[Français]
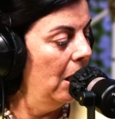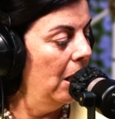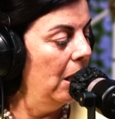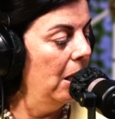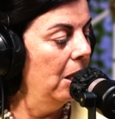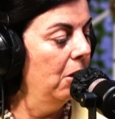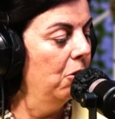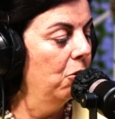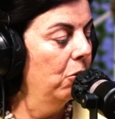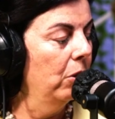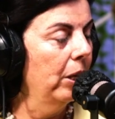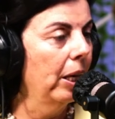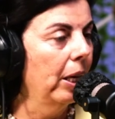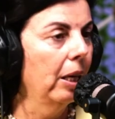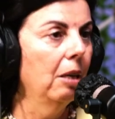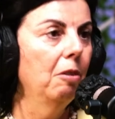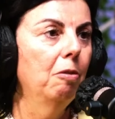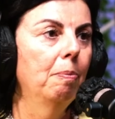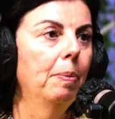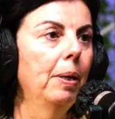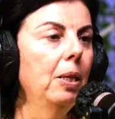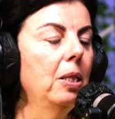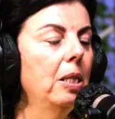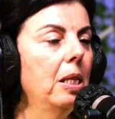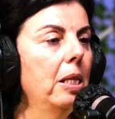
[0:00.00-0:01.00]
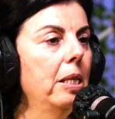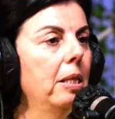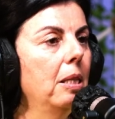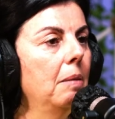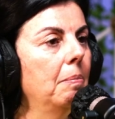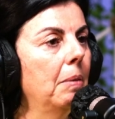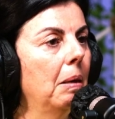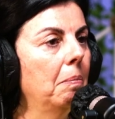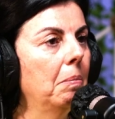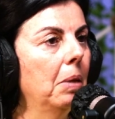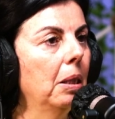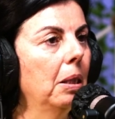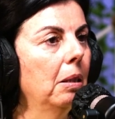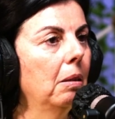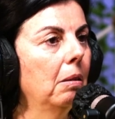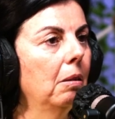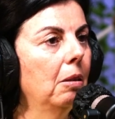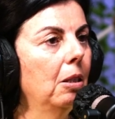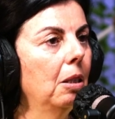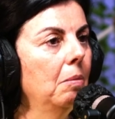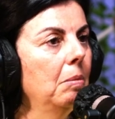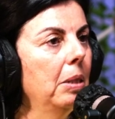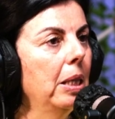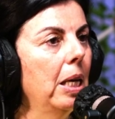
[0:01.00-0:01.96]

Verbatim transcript: et je n'arrive pas à utiliser ma main, comme